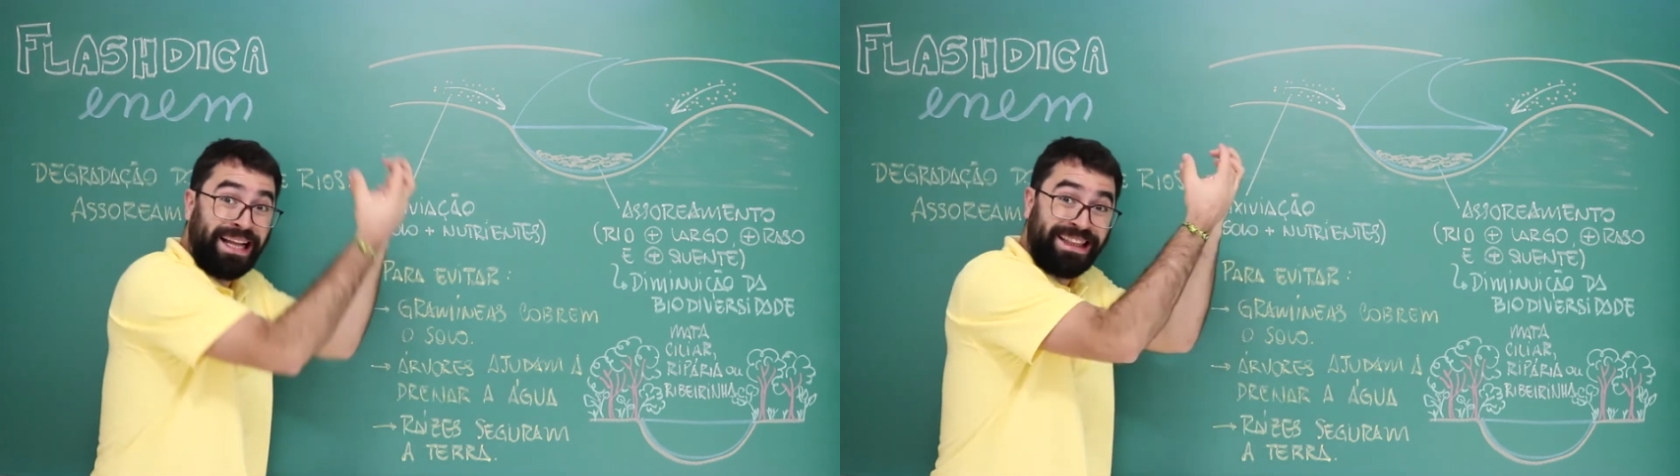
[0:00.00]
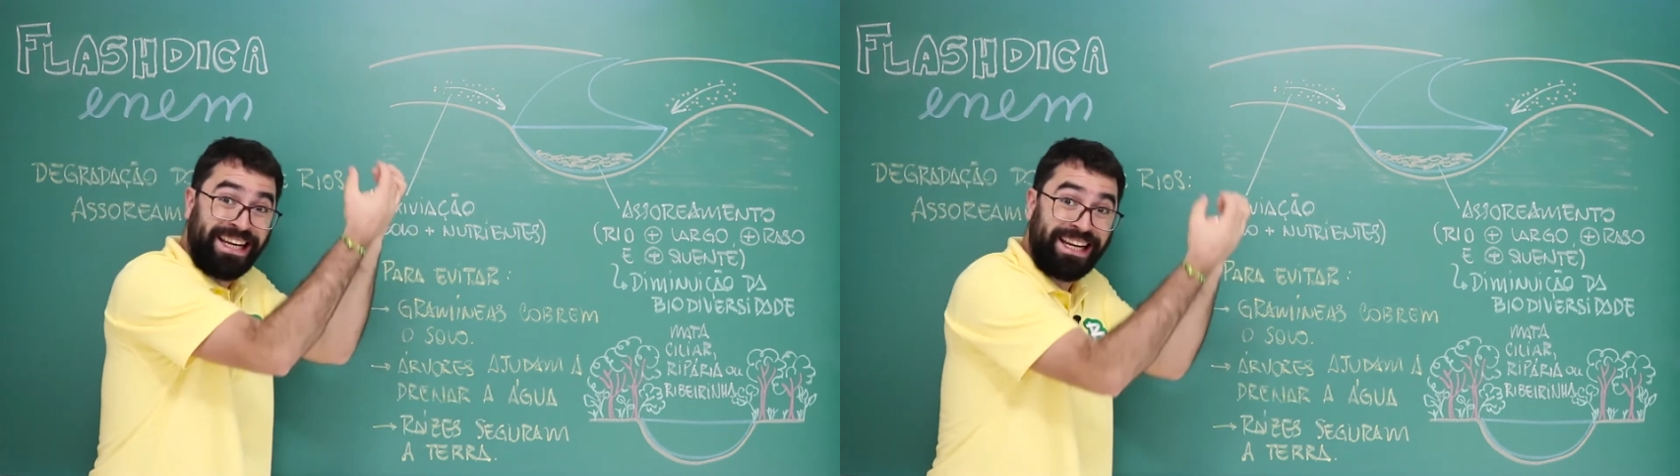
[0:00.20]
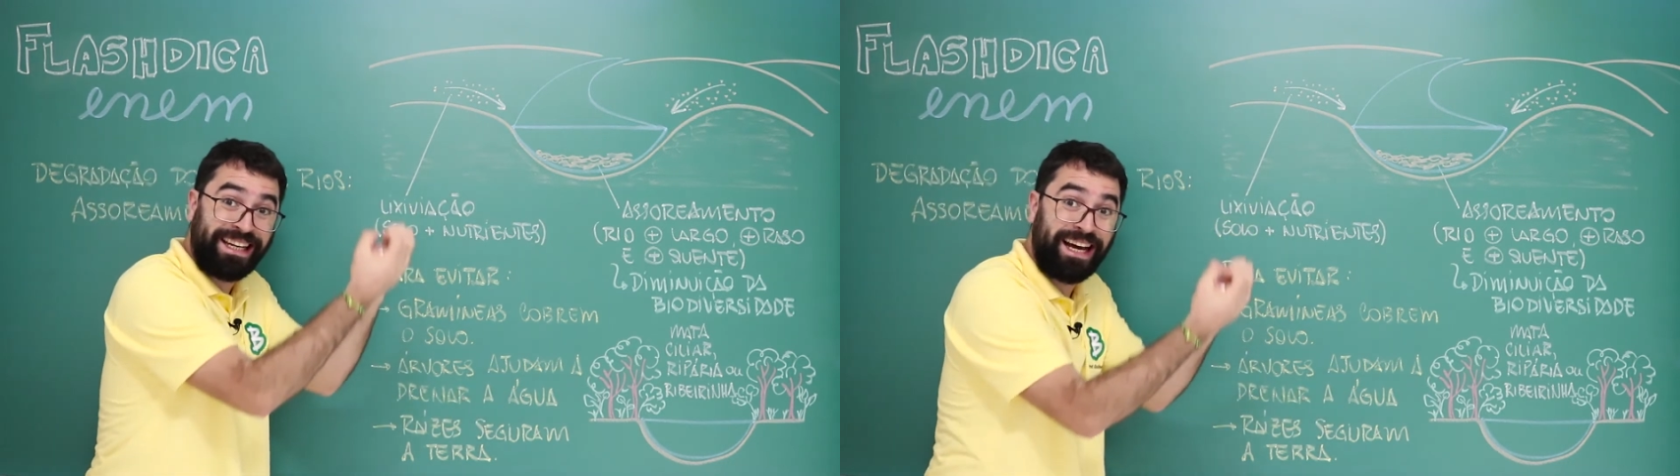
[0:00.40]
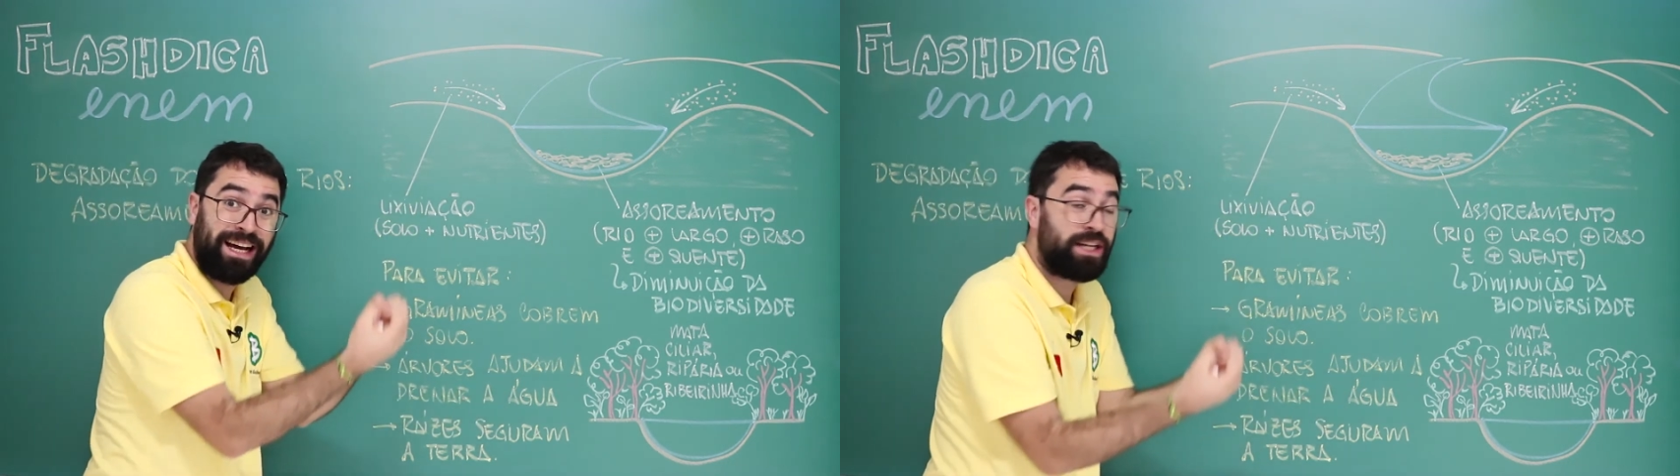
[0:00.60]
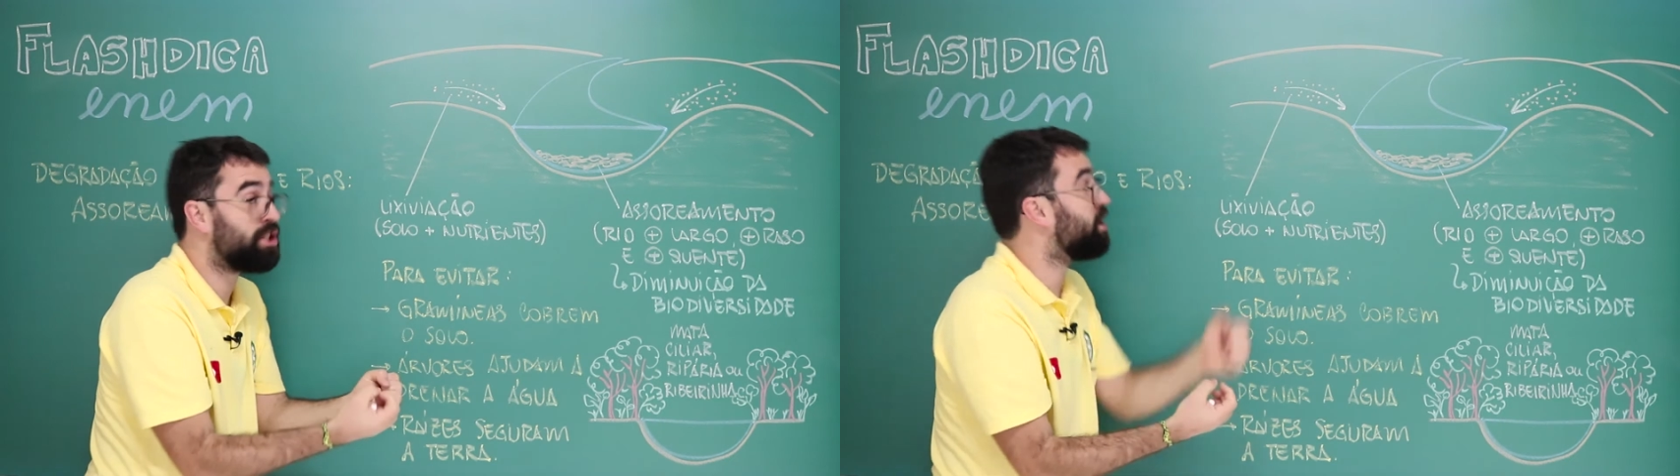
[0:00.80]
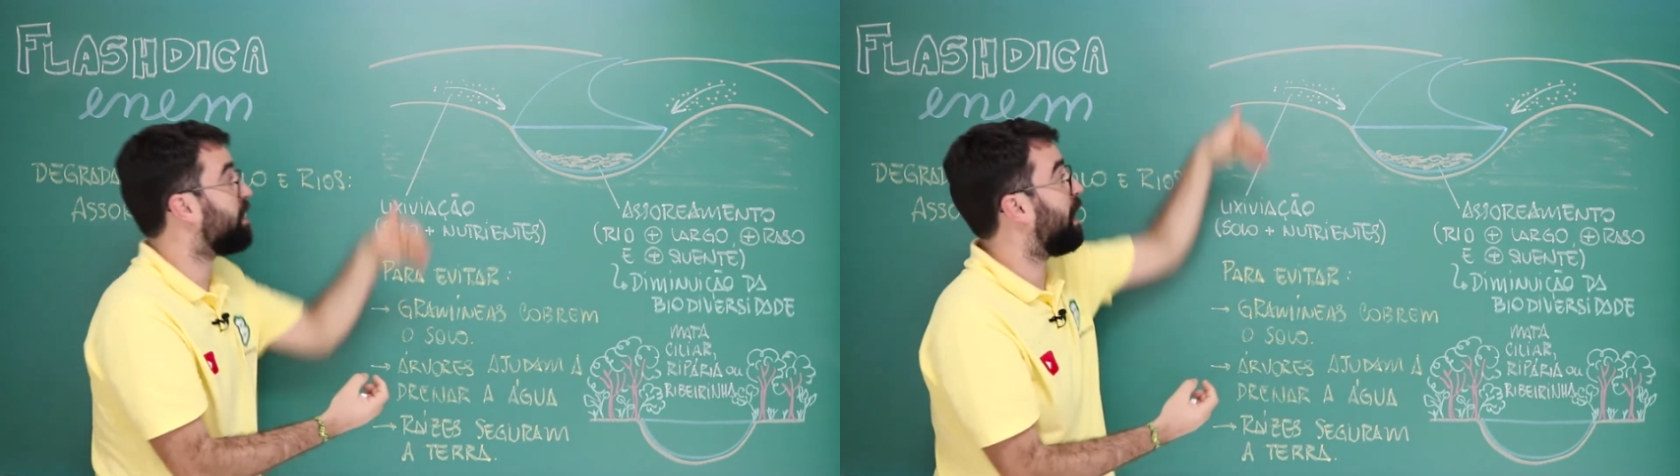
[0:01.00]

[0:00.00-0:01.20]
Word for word: a drenagem